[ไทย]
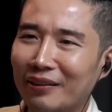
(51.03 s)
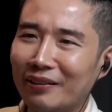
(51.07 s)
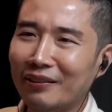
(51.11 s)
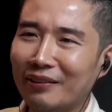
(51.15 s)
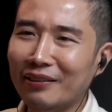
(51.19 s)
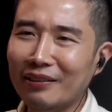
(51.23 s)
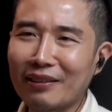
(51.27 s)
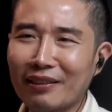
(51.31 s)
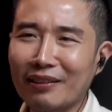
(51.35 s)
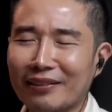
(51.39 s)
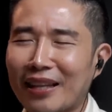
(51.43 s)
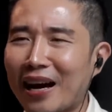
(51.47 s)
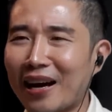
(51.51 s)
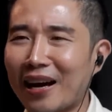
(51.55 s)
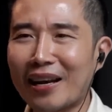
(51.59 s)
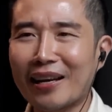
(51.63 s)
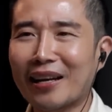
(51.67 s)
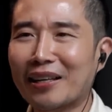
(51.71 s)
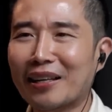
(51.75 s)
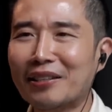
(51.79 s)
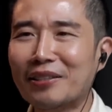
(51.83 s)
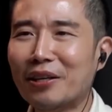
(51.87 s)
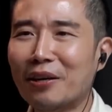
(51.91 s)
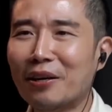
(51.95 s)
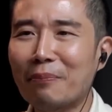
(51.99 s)
เลือกตั้งอะไร
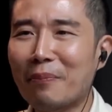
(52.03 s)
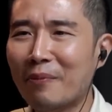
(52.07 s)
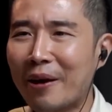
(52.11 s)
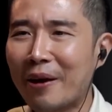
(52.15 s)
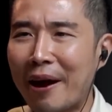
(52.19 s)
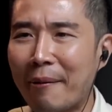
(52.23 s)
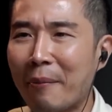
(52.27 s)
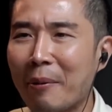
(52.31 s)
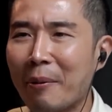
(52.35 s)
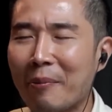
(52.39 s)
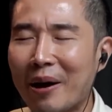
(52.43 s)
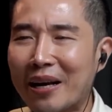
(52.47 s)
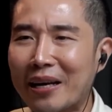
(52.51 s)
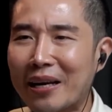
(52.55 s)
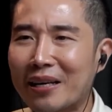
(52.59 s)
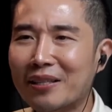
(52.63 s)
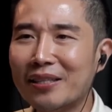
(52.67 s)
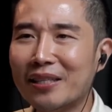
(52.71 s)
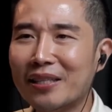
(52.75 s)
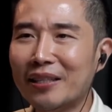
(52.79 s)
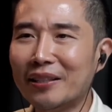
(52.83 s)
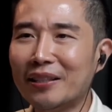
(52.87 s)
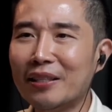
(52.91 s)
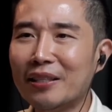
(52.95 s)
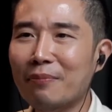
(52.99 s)
กันเยอะแยะมากมายใน
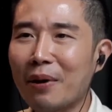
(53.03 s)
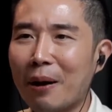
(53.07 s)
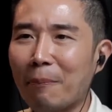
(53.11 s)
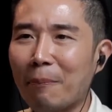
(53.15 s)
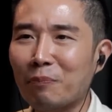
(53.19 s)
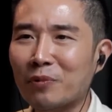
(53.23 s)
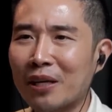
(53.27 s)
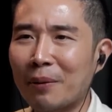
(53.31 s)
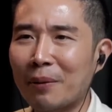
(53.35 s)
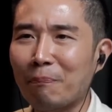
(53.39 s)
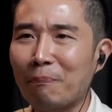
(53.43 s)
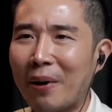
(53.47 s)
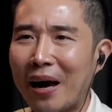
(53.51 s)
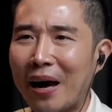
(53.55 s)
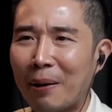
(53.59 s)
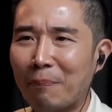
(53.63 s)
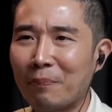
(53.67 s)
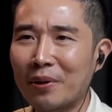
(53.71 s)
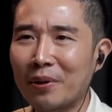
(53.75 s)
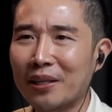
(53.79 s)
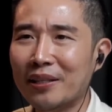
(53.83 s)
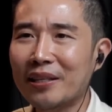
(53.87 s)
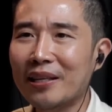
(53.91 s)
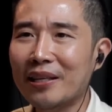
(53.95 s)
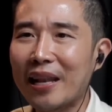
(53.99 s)
สิ่งที่แบบ
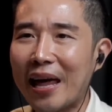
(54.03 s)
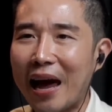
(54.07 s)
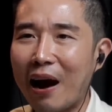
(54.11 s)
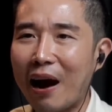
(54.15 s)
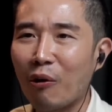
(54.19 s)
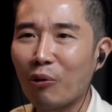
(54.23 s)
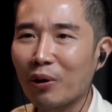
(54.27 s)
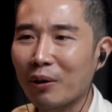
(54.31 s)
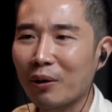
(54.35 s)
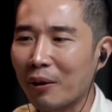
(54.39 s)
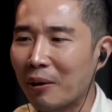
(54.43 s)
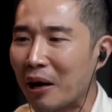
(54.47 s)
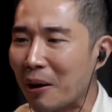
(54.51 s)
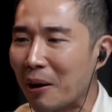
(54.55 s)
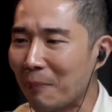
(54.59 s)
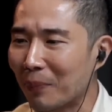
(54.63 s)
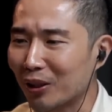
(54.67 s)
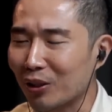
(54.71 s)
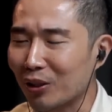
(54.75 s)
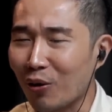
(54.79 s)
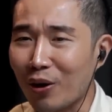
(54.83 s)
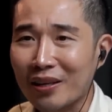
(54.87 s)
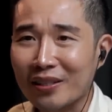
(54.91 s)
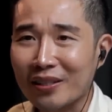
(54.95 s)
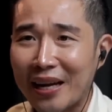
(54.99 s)
7-8 ปีที่แล้วมั
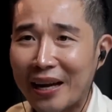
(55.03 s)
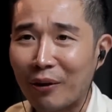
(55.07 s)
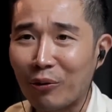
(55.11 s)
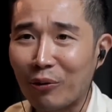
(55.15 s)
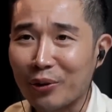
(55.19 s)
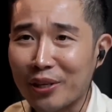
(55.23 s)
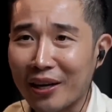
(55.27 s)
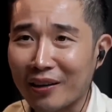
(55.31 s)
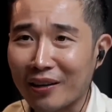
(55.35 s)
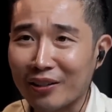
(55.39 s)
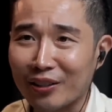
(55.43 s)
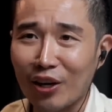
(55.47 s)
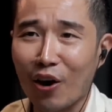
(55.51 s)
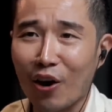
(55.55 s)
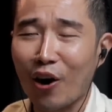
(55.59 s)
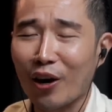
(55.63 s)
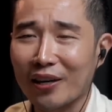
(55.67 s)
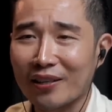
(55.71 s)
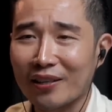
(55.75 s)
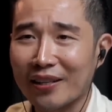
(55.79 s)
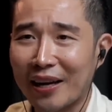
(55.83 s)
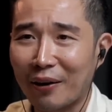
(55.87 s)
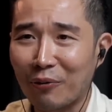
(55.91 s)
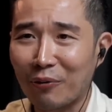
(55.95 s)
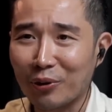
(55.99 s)
นต้องอาศัยคนอย่างจอน
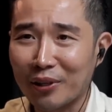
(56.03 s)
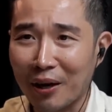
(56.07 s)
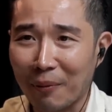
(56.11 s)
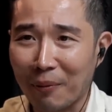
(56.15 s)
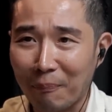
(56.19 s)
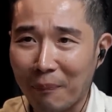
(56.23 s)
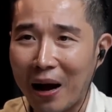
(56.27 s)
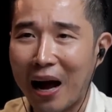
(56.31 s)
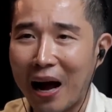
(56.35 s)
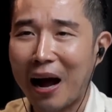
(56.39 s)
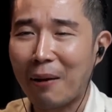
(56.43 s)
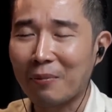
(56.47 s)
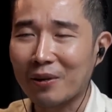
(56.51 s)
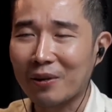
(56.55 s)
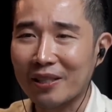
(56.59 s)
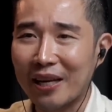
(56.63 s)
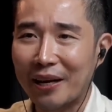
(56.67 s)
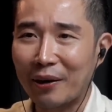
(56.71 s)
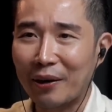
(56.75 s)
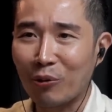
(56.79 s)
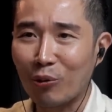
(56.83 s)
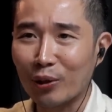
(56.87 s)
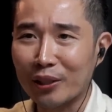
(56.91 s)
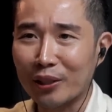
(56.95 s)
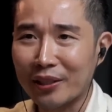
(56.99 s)
อาศัยคนอย่างปามา
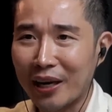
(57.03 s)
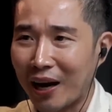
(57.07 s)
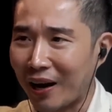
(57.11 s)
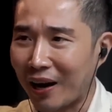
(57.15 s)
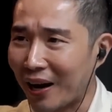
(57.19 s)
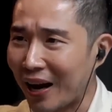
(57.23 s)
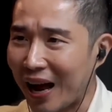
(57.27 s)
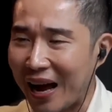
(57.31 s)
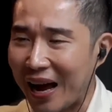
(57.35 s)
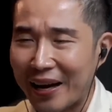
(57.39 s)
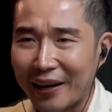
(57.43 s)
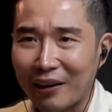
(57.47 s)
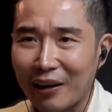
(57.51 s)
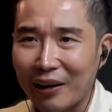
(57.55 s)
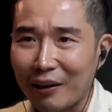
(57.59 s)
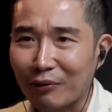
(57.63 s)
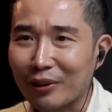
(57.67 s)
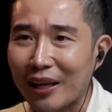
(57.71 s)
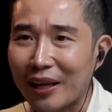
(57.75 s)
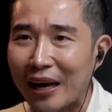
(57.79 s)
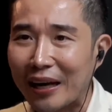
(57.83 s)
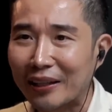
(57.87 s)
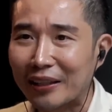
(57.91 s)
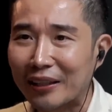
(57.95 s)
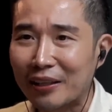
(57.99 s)
ใส่คนอย่างใครก็แล้ว
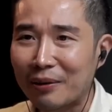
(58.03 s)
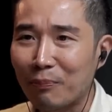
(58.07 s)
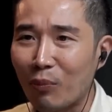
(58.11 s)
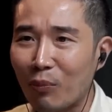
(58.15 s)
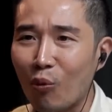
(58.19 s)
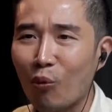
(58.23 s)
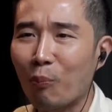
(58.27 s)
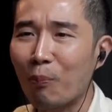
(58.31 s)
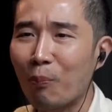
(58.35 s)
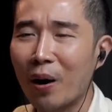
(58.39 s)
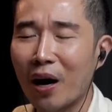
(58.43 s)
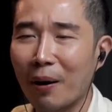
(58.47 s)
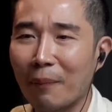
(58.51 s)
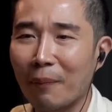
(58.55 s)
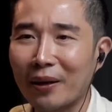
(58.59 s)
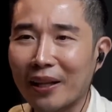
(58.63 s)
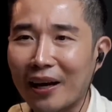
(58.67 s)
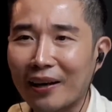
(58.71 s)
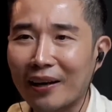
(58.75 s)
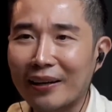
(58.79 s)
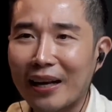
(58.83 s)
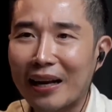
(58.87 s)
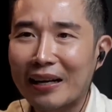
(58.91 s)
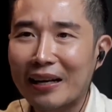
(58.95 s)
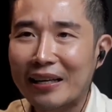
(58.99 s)
แต่ที่บุกเบิกมา
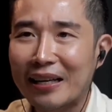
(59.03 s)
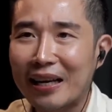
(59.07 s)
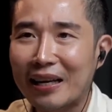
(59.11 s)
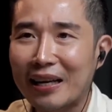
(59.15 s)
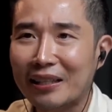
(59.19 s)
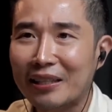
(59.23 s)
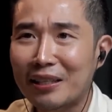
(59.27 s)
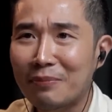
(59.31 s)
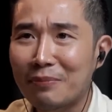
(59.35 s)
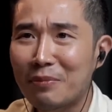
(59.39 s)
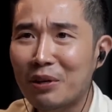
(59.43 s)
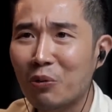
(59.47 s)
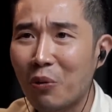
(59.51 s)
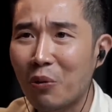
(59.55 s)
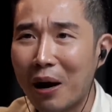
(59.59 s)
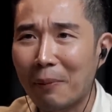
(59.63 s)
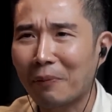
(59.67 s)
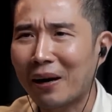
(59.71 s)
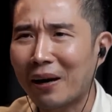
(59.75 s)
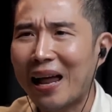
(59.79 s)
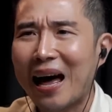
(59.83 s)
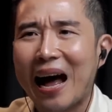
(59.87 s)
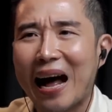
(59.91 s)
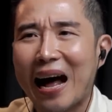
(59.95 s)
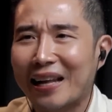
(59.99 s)
ทางด้านเนี้ยที่มีความ
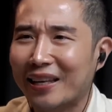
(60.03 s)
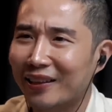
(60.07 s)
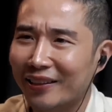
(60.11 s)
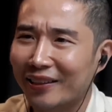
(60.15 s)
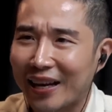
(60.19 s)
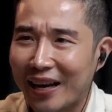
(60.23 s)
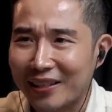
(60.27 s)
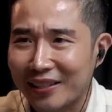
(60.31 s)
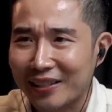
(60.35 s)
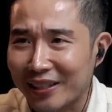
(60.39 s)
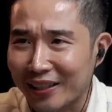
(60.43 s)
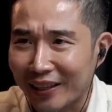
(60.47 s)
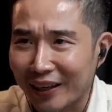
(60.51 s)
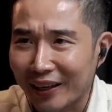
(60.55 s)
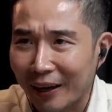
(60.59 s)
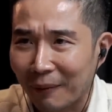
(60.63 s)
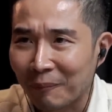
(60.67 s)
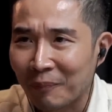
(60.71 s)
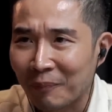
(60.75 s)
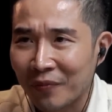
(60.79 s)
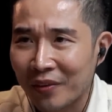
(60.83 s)
กล้าหาญอย่างแท้จริงอ่ะ